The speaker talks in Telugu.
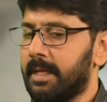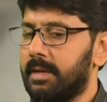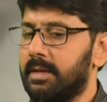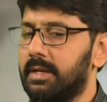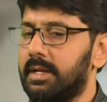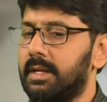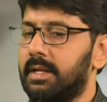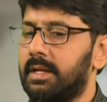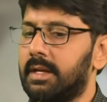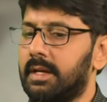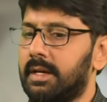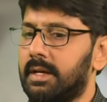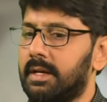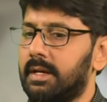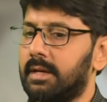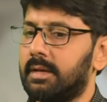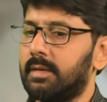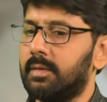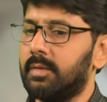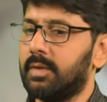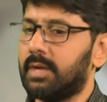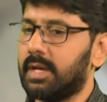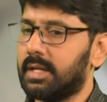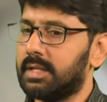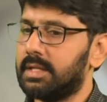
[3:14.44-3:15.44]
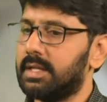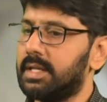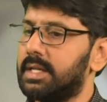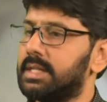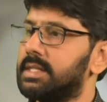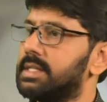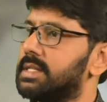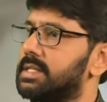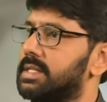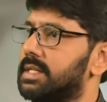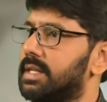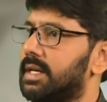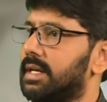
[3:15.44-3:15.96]
ఈయన ఒక అతను ఏం
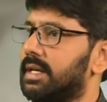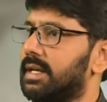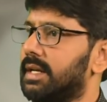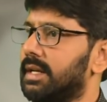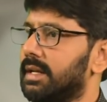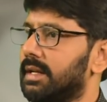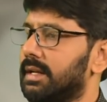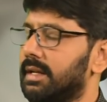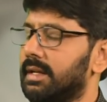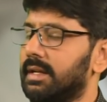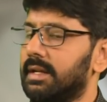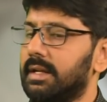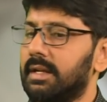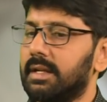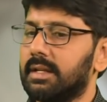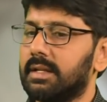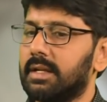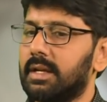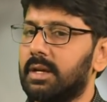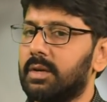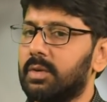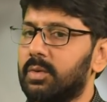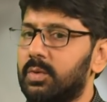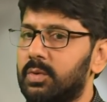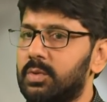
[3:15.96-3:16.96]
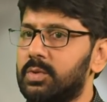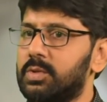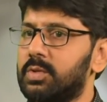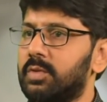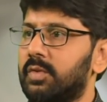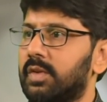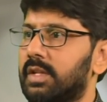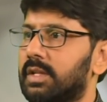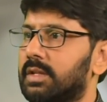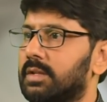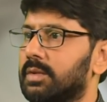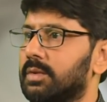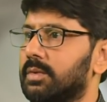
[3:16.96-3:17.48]
చేశాడంటే తను రోజు
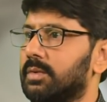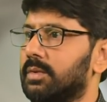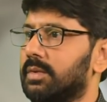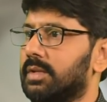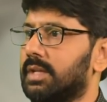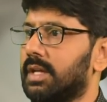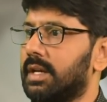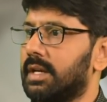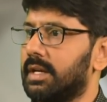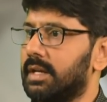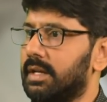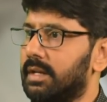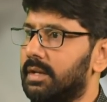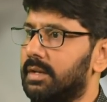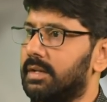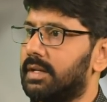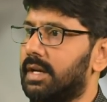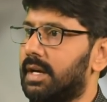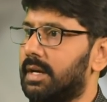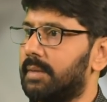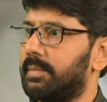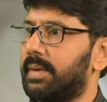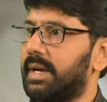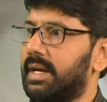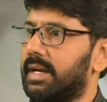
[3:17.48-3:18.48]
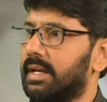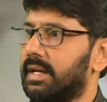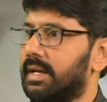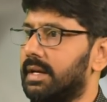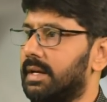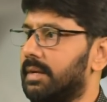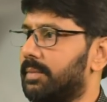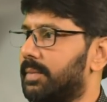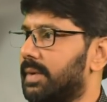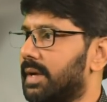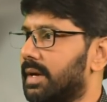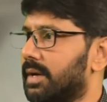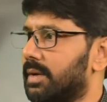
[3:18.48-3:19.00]
వెళ్తూ తన ఇల్లు దాటి బయటికి
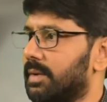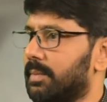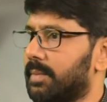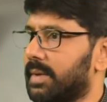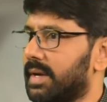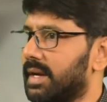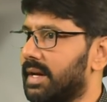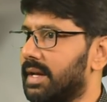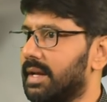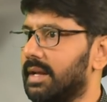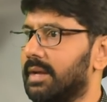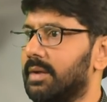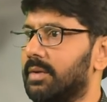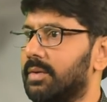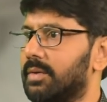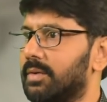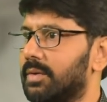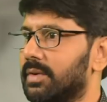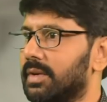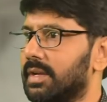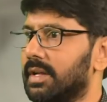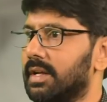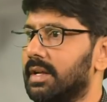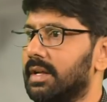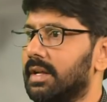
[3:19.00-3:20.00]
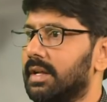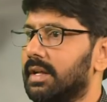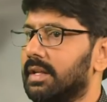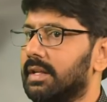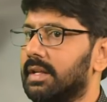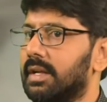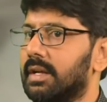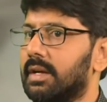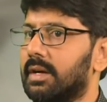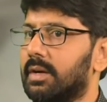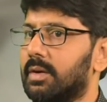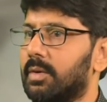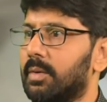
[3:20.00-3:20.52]
వెళ్ళేటప్పుడు అక్కడ ప్రహరీ కూడా ఉంటే
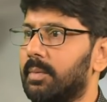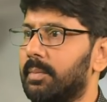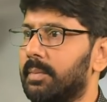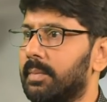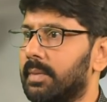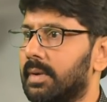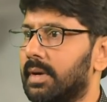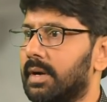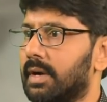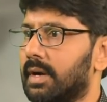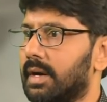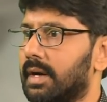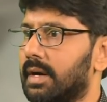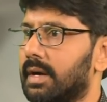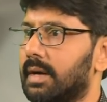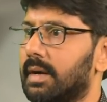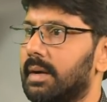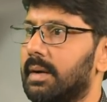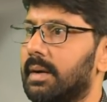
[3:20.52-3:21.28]
దానికి అక్కడ ఒక